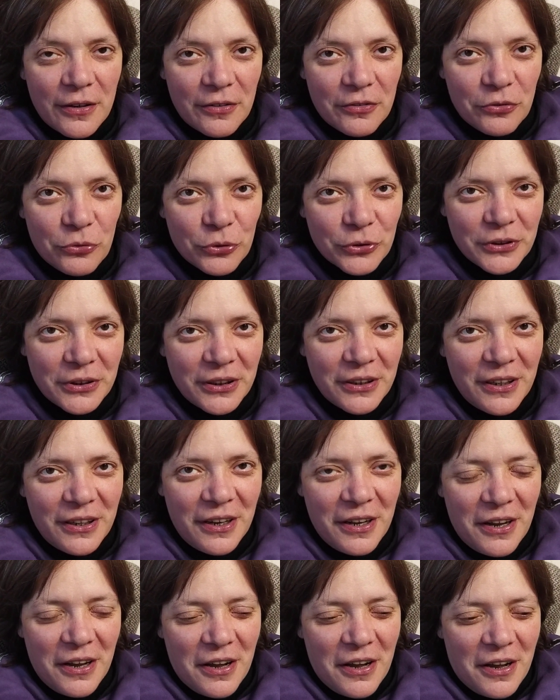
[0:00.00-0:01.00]
Вот.
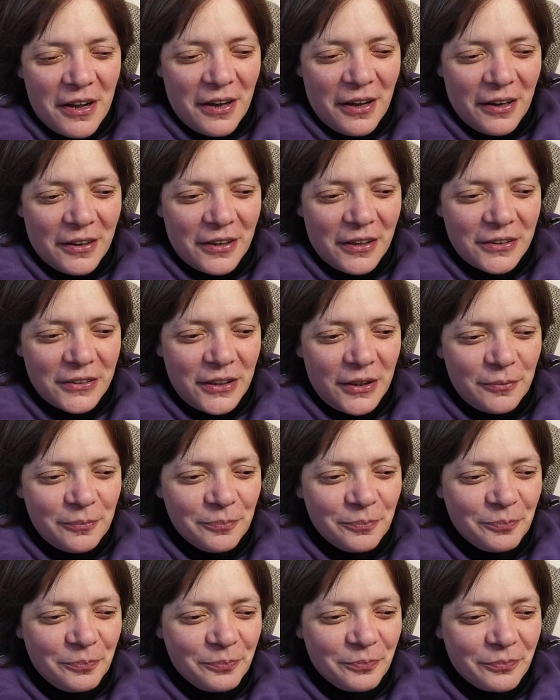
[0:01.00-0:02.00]
А когда
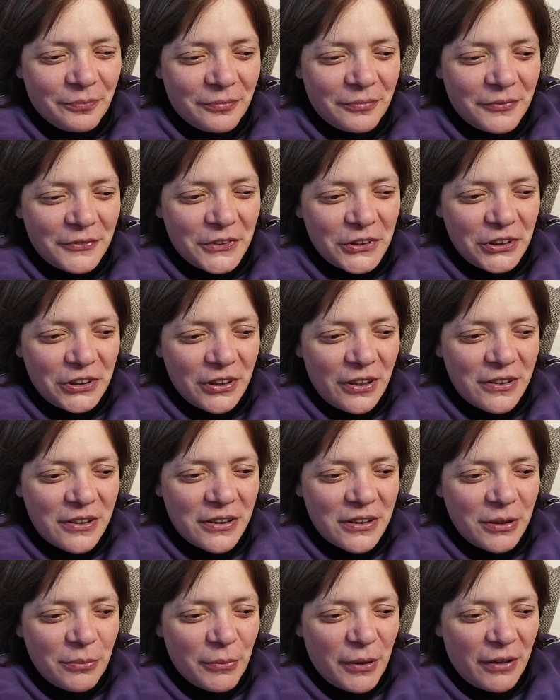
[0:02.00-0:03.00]

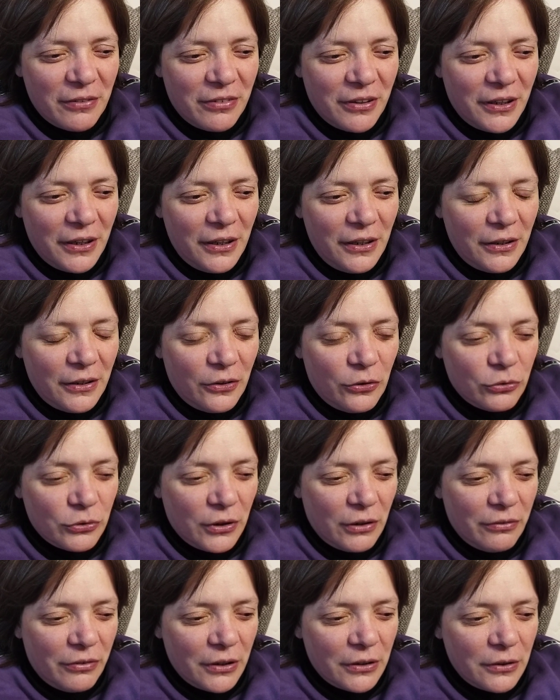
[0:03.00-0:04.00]
сейчас с ним говорили,
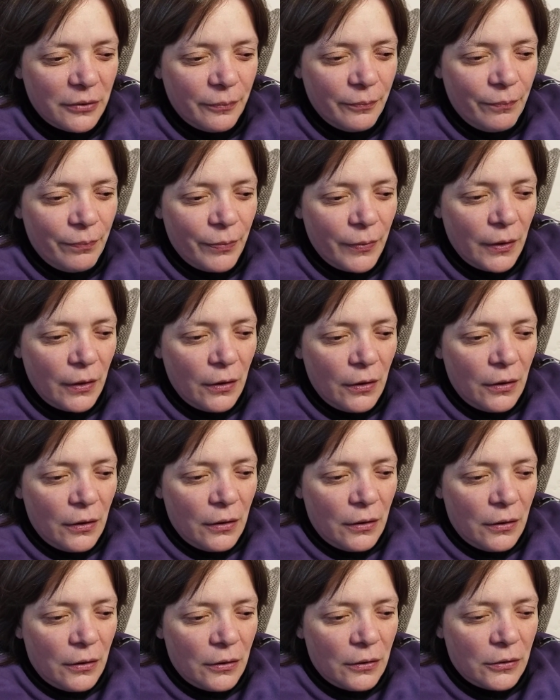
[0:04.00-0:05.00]
он говорит,
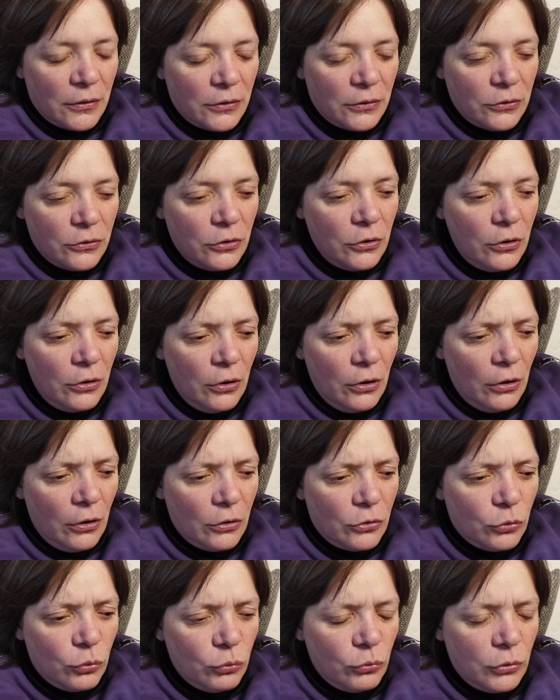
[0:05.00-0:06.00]

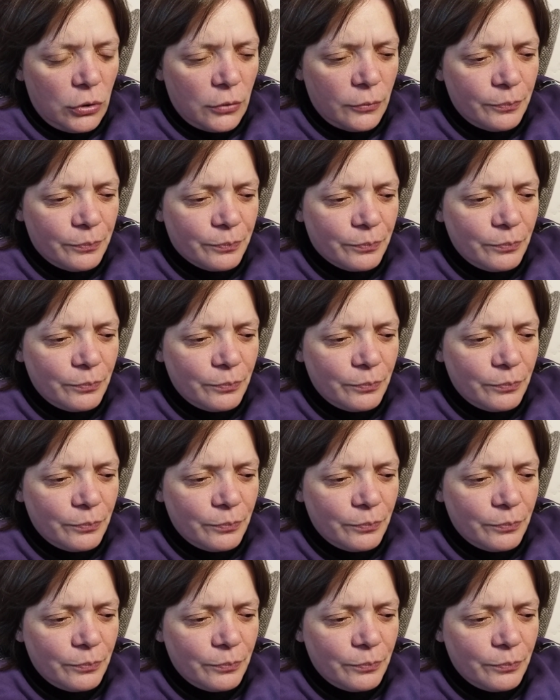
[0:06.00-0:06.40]
не, тут